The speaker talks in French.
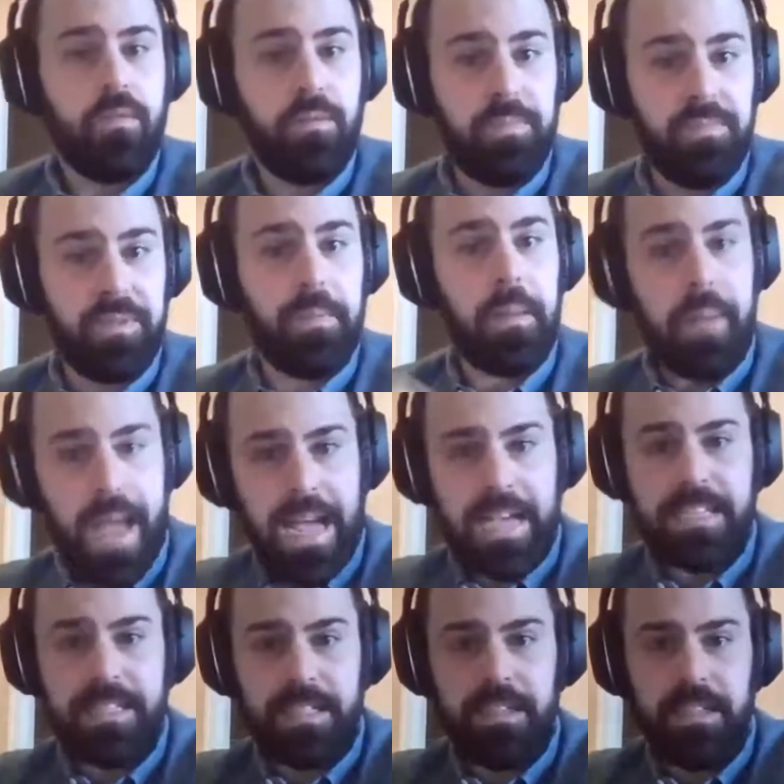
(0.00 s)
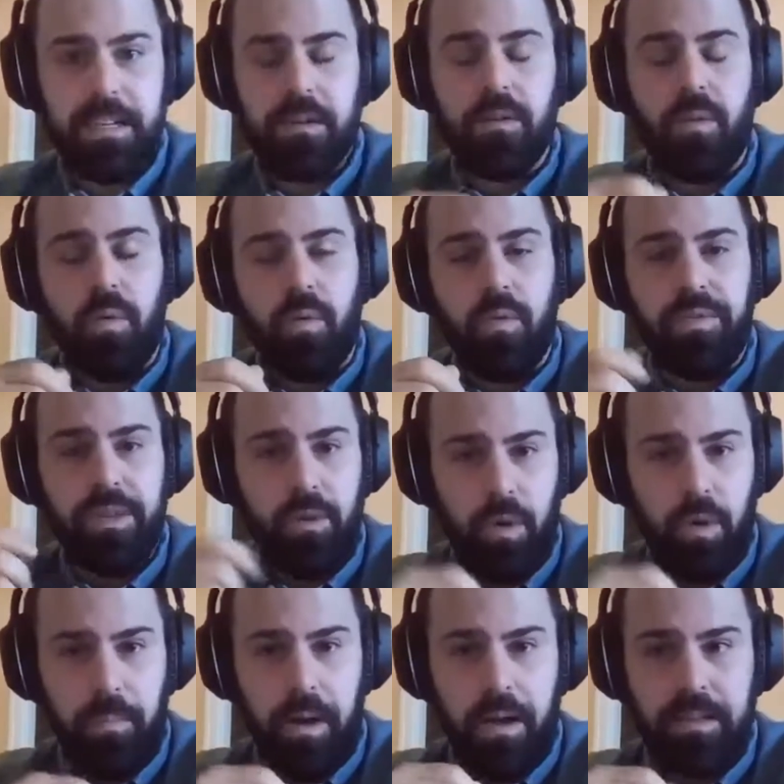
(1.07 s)
Vous pouvez même accéder aux
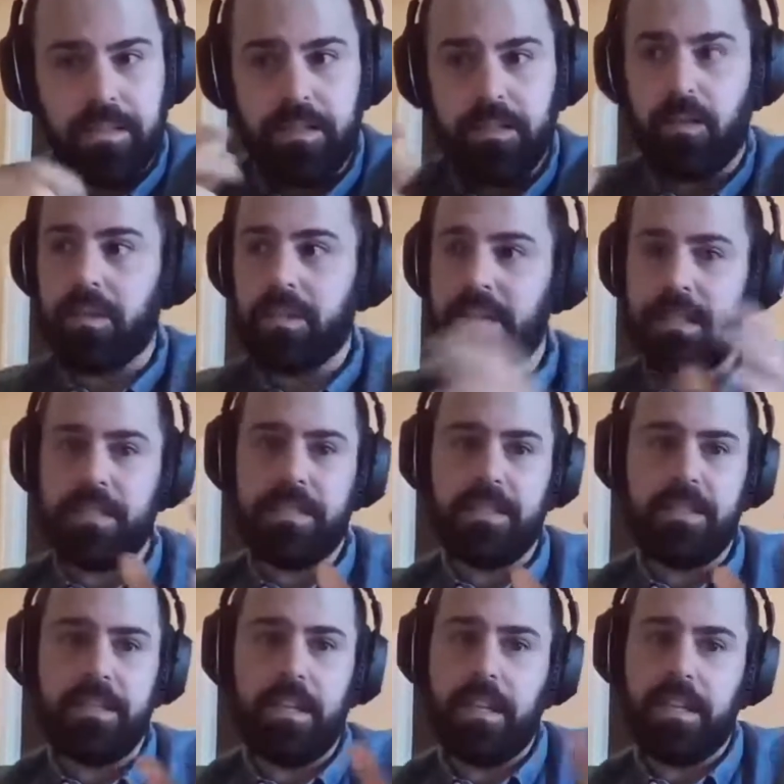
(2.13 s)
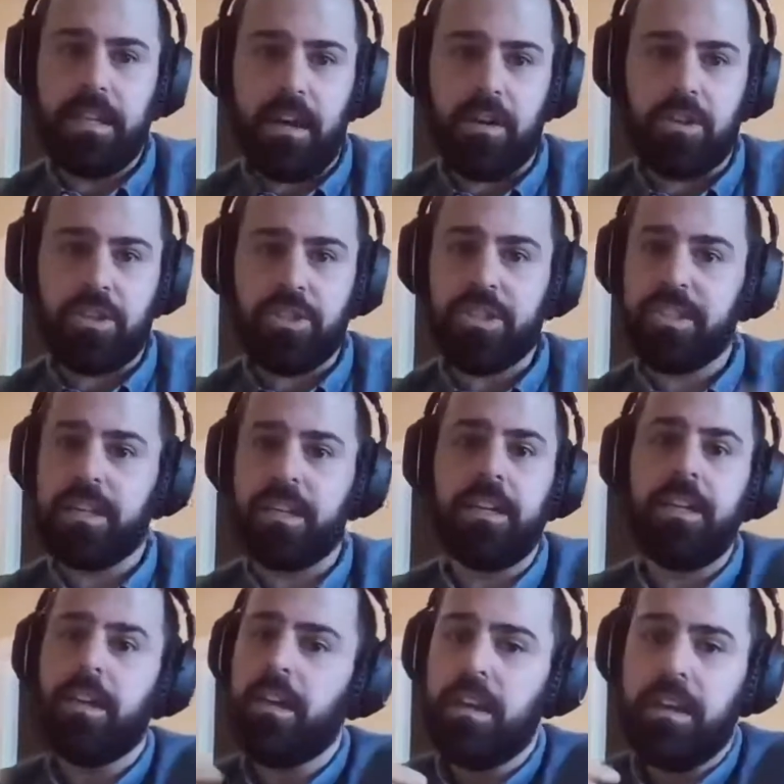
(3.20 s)
vidéos passées. Donc, celle-ci, elle est
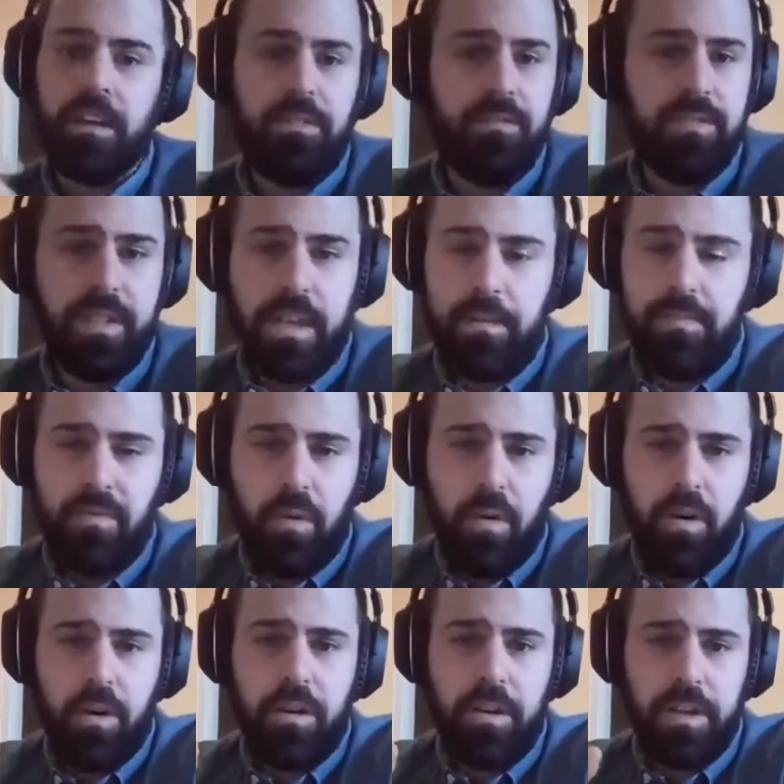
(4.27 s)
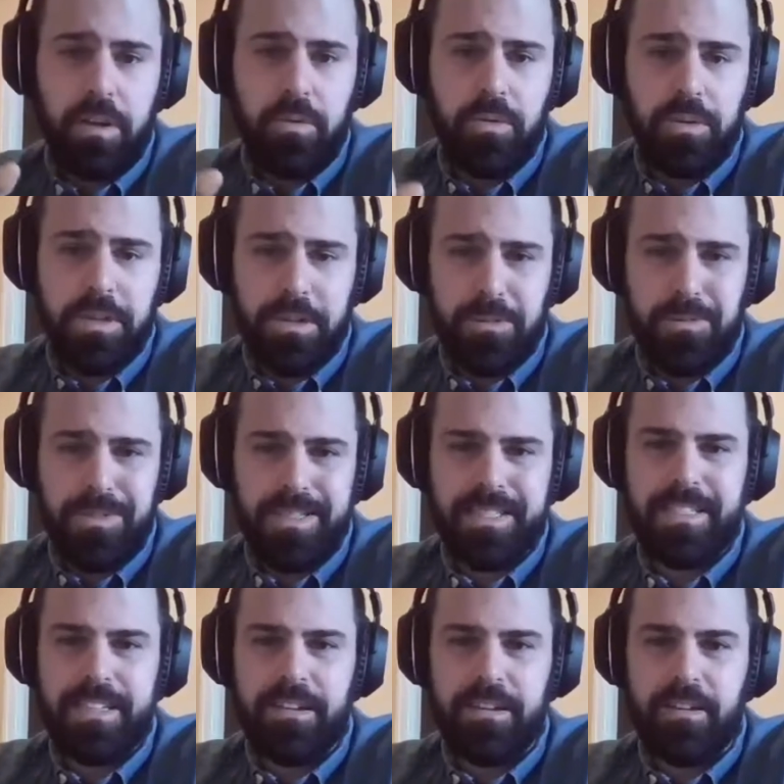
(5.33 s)
enregistrée. Vous allez pouvoir l'écouter
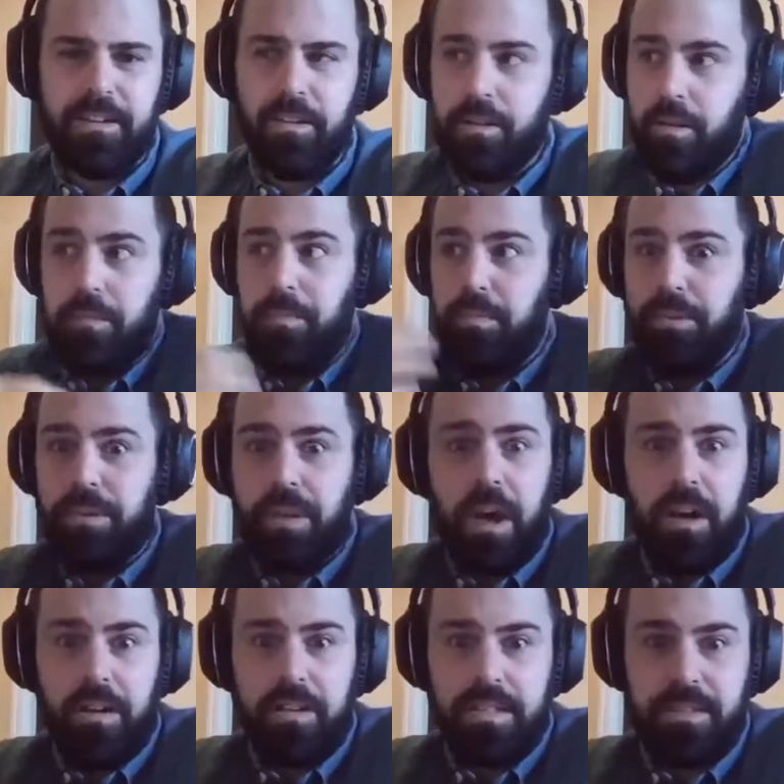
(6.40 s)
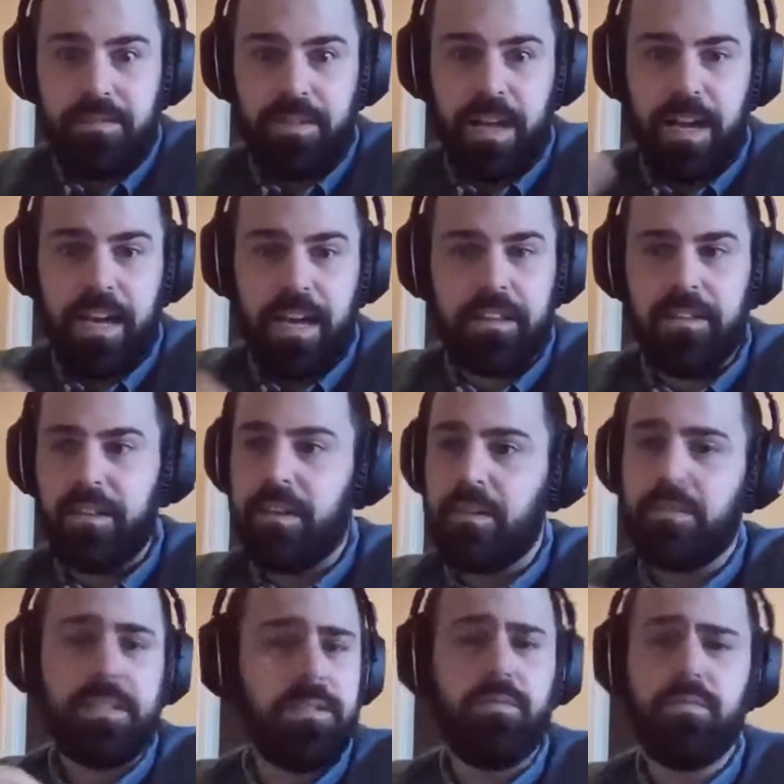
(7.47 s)
aussi euh, plus tard si vous la ratez
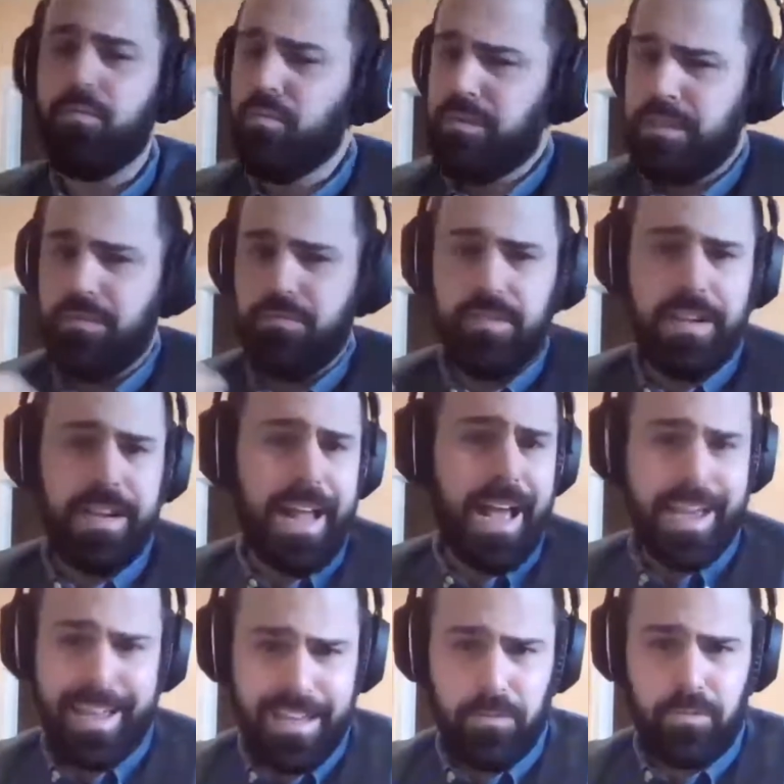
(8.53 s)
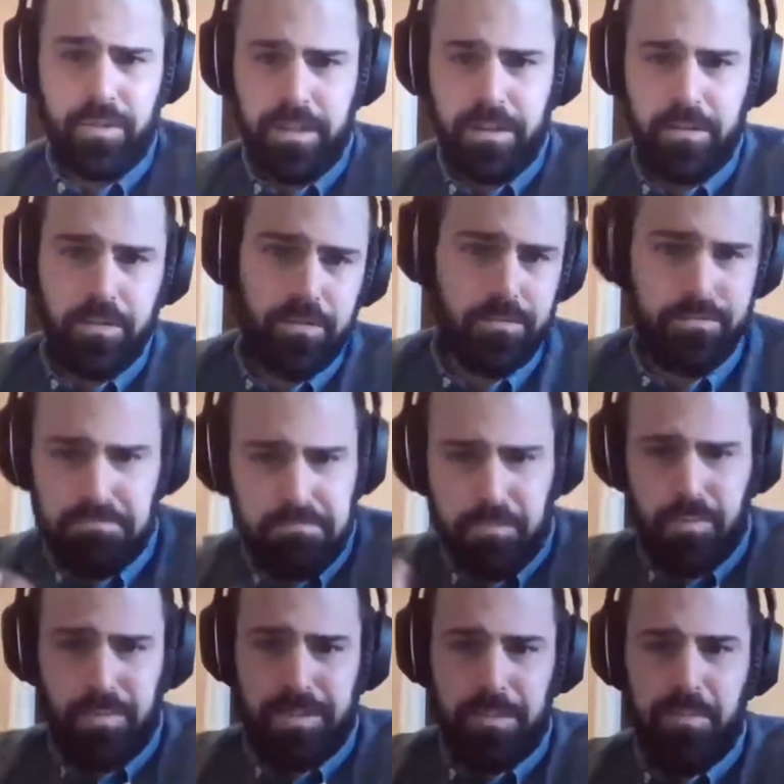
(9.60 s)
ou si vous voulez la réécouter
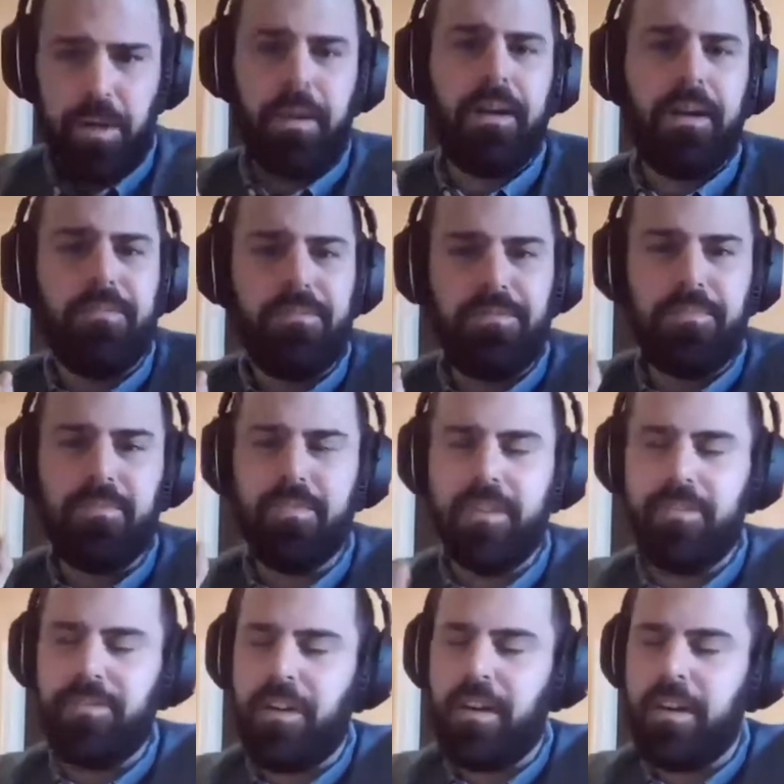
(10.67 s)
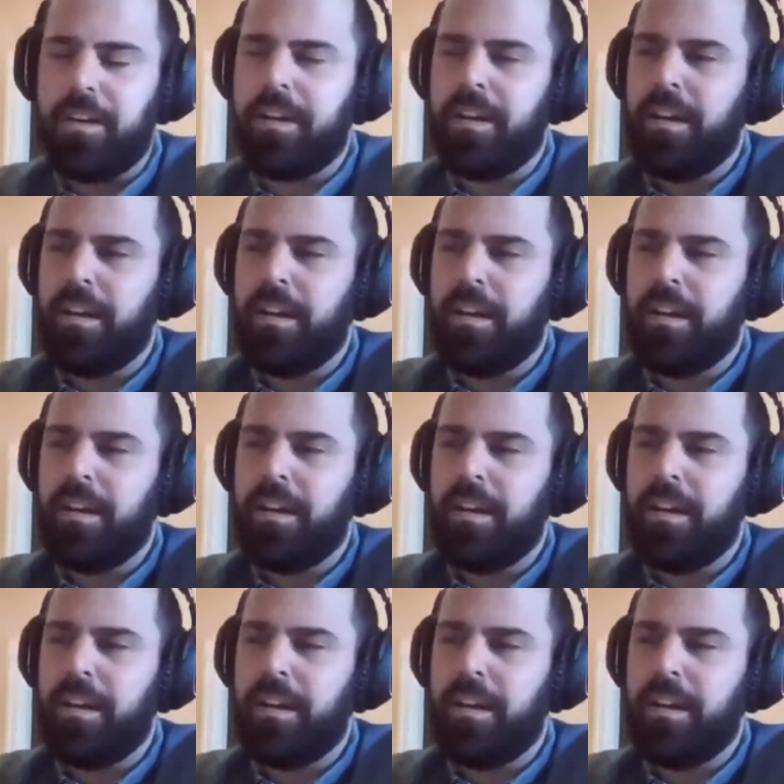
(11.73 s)
tout simplement, vous pouvez le faire.